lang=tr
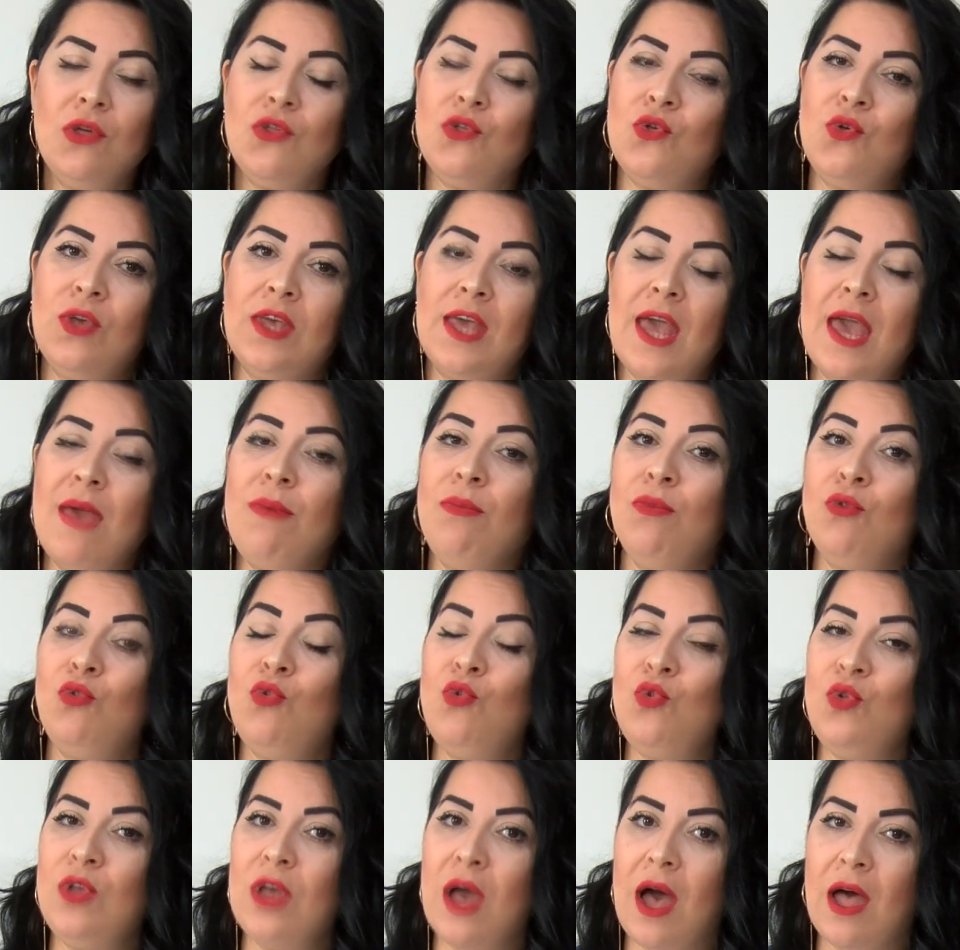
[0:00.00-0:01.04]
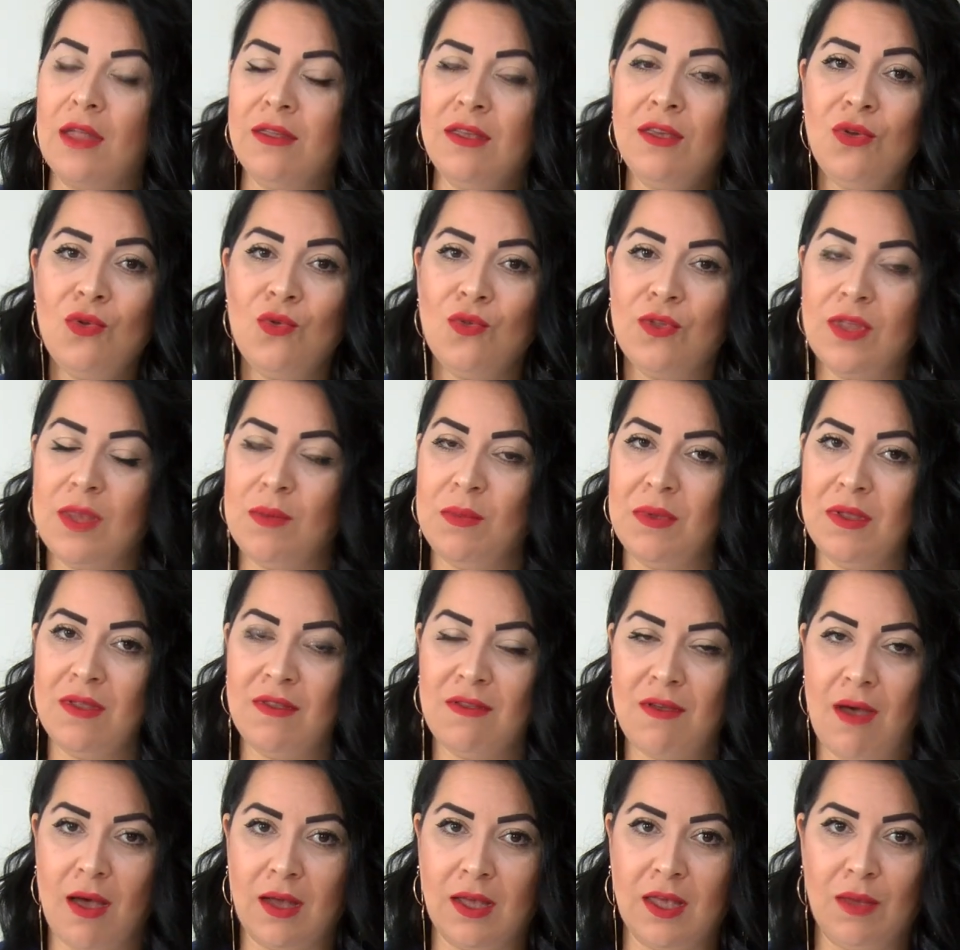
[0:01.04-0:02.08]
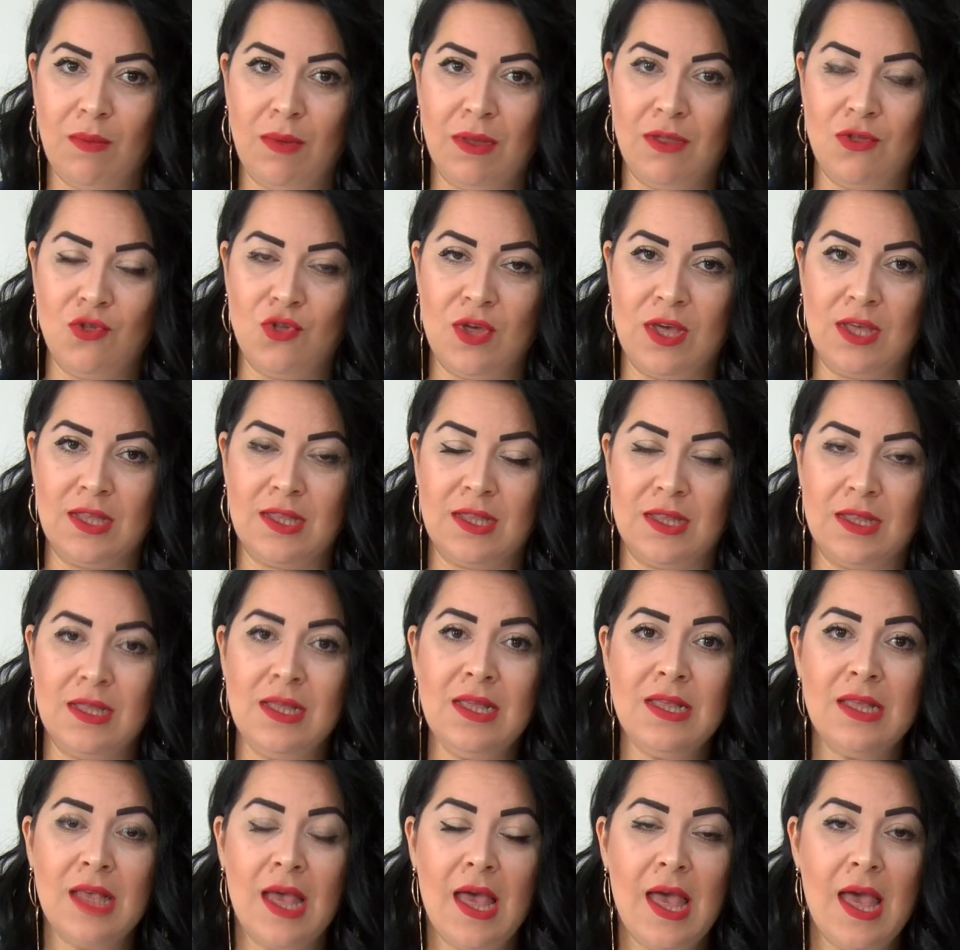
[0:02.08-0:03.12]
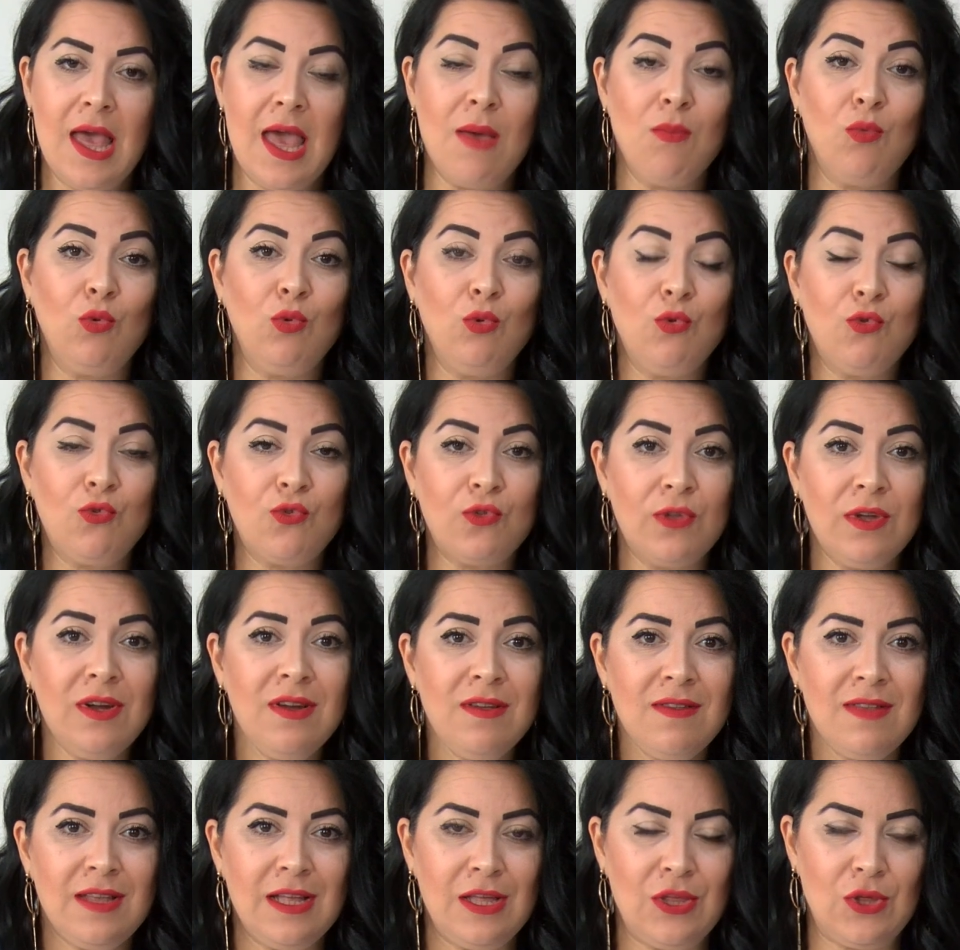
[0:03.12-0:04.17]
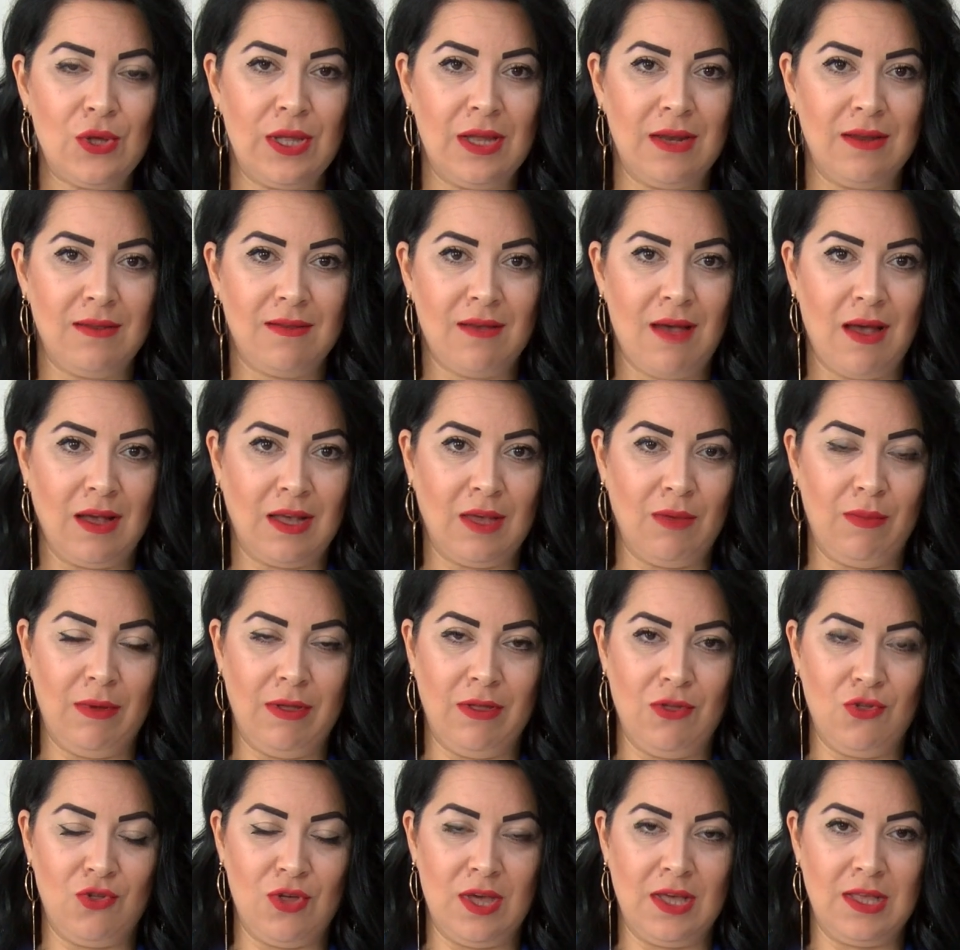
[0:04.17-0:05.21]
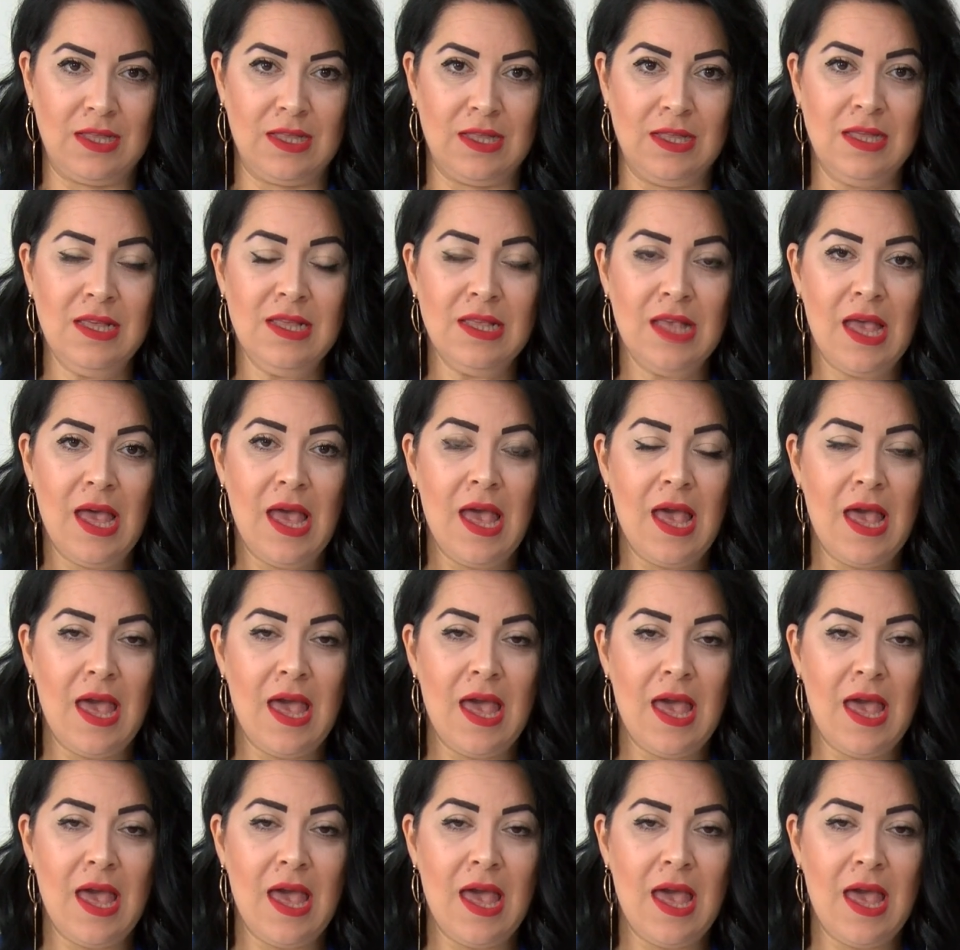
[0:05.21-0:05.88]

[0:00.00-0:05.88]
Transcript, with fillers: Çünkü hem dünyanın gündemini takip edeceksiniz, hem uluslararası ilişkileri takip edeceksiniz,